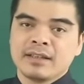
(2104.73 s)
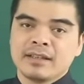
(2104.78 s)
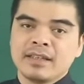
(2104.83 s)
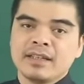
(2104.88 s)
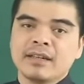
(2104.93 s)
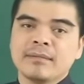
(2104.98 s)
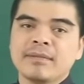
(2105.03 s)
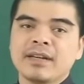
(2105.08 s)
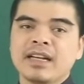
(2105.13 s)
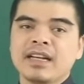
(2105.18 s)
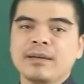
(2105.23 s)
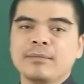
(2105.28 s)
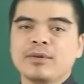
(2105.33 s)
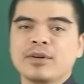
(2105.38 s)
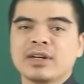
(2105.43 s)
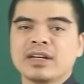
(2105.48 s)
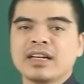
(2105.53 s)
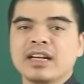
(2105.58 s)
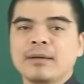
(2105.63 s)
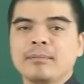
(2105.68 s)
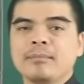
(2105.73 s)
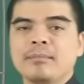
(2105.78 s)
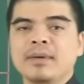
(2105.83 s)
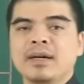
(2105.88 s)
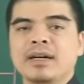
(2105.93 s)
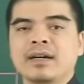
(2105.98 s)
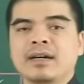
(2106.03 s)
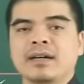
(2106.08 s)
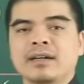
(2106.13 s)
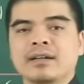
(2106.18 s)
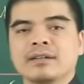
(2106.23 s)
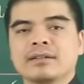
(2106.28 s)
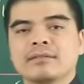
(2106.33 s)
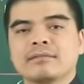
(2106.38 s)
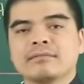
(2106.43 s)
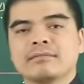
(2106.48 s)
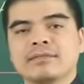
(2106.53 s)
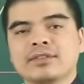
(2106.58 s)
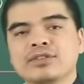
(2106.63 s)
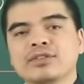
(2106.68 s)
Thì năm nay là một cái năm mà
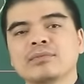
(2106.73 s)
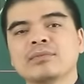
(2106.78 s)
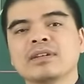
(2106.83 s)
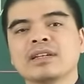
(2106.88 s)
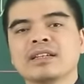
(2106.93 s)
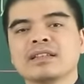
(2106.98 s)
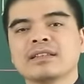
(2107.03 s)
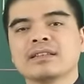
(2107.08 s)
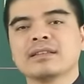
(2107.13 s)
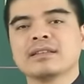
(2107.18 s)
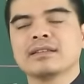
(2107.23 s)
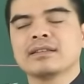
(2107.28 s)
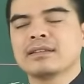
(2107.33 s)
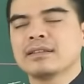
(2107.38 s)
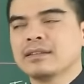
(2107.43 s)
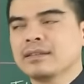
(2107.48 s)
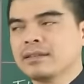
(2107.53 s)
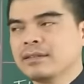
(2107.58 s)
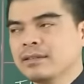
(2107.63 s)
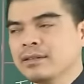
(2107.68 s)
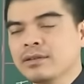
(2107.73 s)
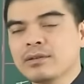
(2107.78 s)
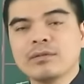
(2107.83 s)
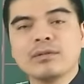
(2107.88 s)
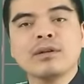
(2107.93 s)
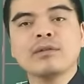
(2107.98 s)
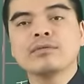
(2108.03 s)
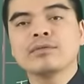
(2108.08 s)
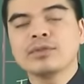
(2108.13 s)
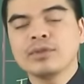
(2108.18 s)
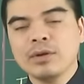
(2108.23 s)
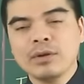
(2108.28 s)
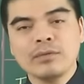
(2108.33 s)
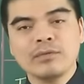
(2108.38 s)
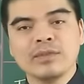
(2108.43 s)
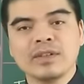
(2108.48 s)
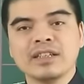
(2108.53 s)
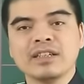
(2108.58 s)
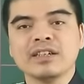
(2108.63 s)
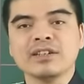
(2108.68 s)
nói chung là nó cũng không
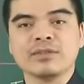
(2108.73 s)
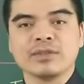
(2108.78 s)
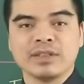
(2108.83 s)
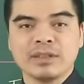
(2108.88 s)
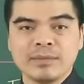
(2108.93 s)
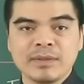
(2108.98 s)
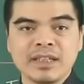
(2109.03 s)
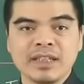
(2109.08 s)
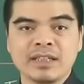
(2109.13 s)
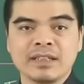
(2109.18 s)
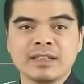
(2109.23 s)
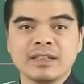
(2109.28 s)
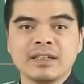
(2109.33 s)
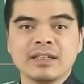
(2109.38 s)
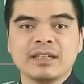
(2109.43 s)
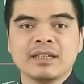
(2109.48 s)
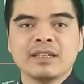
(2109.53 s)
tốt với những người tuổi Nhâm Thìn.